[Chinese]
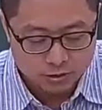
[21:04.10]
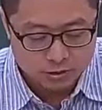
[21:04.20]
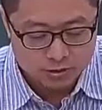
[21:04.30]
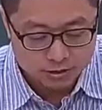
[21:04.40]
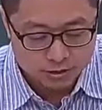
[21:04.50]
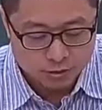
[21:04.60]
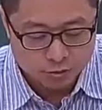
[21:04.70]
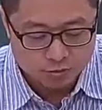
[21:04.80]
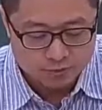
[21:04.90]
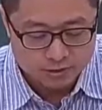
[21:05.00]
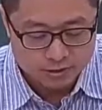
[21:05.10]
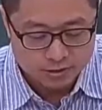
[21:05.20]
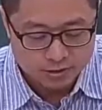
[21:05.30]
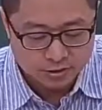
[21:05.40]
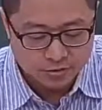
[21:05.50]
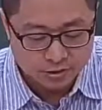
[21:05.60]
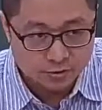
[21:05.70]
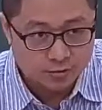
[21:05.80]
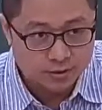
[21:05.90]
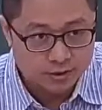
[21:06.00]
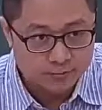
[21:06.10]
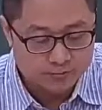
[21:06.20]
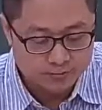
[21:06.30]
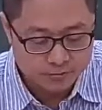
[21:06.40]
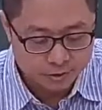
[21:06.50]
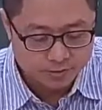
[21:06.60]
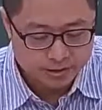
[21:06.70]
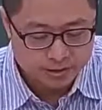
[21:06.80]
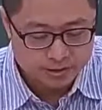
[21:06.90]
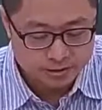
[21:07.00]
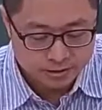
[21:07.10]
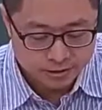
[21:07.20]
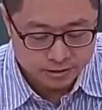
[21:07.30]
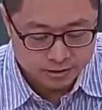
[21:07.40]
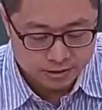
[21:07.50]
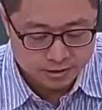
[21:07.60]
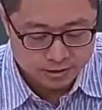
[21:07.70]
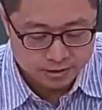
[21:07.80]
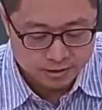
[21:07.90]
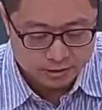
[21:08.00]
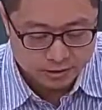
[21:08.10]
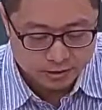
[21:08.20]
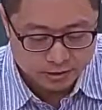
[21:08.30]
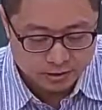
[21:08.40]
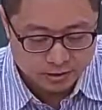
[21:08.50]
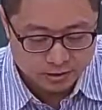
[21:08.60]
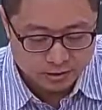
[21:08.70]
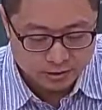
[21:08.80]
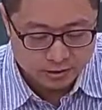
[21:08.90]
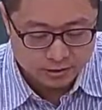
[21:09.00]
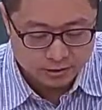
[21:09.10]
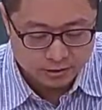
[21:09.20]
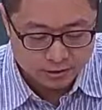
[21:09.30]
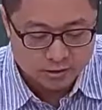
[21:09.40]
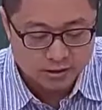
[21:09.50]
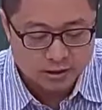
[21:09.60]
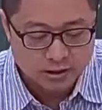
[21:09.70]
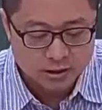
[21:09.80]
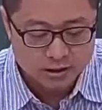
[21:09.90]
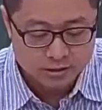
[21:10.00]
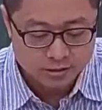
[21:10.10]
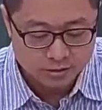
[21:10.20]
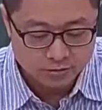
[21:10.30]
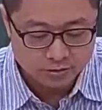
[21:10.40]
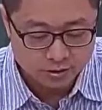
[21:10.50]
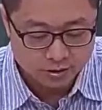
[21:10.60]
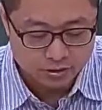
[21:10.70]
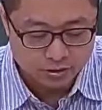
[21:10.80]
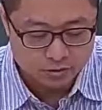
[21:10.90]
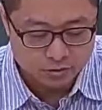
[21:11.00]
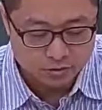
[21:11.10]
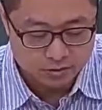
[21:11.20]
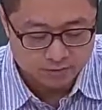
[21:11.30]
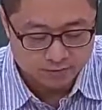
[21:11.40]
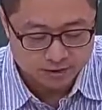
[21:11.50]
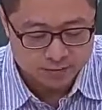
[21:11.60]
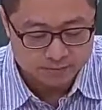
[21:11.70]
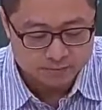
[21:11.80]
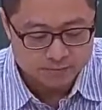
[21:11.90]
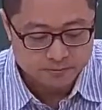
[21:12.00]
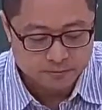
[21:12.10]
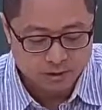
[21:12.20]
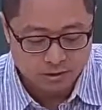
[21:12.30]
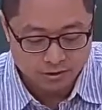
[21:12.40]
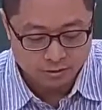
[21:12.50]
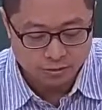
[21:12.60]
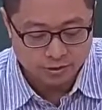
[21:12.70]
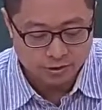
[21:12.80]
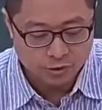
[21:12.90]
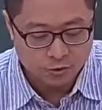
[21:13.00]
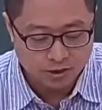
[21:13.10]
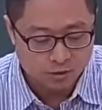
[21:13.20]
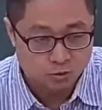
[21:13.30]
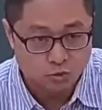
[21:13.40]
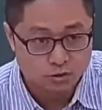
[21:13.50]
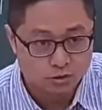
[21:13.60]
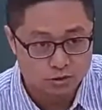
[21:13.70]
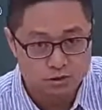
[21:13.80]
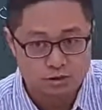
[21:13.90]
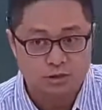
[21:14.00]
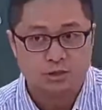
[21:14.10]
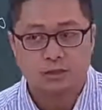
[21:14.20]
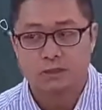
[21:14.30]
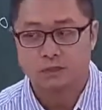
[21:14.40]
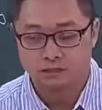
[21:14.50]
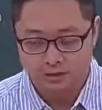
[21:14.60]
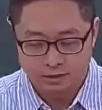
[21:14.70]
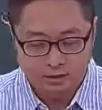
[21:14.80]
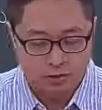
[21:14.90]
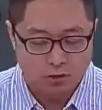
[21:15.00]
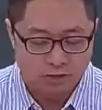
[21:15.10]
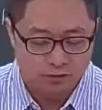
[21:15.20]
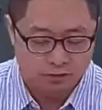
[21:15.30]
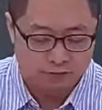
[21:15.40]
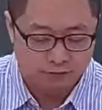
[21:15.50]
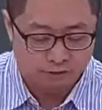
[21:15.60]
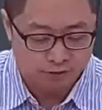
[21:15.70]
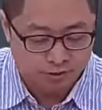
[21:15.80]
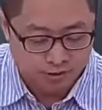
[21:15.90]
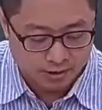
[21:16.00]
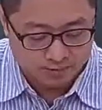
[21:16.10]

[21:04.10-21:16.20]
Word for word: 我的整数部分只留一位，就变成一点一一一零一一乘以二的五次方，啊，小数点往左是正的，往右是负的，